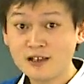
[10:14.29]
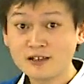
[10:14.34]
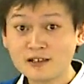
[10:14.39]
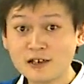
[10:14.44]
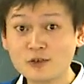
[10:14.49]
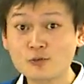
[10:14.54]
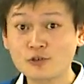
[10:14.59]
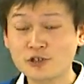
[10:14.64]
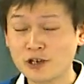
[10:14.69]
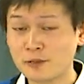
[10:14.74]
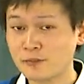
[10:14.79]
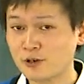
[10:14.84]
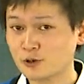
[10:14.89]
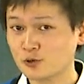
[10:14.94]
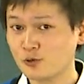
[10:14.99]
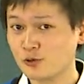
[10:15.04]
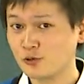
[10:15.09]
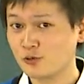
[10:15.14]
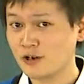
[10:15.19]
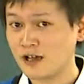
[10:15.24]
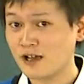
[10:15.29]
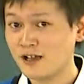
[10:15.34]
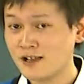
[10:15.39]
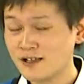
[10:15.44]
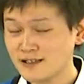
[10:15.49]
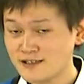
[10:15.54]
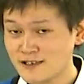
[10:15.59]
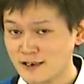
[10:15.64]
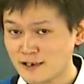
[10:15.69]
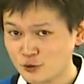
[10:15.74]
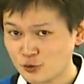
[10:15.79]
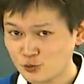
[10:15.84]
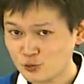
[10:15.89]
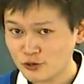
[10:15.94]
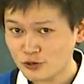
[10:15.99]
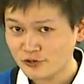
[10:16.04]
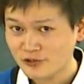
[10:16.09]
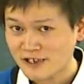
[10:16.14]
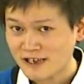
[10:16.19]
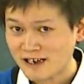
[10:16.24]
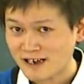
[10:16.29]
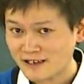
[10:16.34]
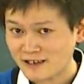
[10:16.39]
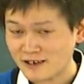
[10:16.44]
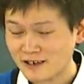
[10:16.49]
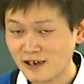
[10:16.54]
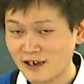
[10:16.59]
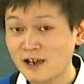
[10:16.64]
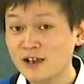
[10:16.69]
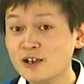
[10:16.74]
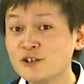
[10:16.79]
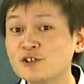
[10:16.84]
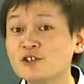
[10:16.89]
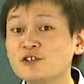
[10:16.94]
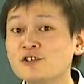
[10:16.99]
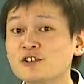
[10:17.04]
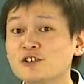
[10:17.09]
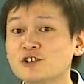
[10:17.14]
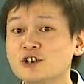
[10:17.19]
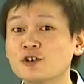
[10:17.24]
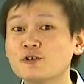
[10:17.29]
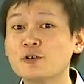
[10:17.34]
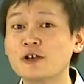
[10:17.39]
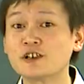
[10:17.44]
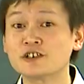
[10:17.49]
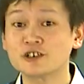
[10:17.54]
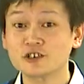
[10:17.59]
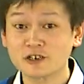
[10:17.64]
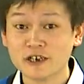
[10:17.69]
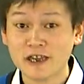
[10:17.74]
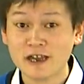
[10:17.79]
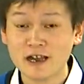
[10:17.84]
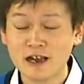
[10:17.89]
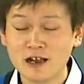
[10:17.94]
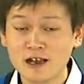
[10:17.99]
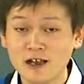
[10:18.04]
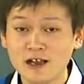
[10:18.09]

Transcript: 但是我前面说过了，自然数又加了一个新的成员是谁啊？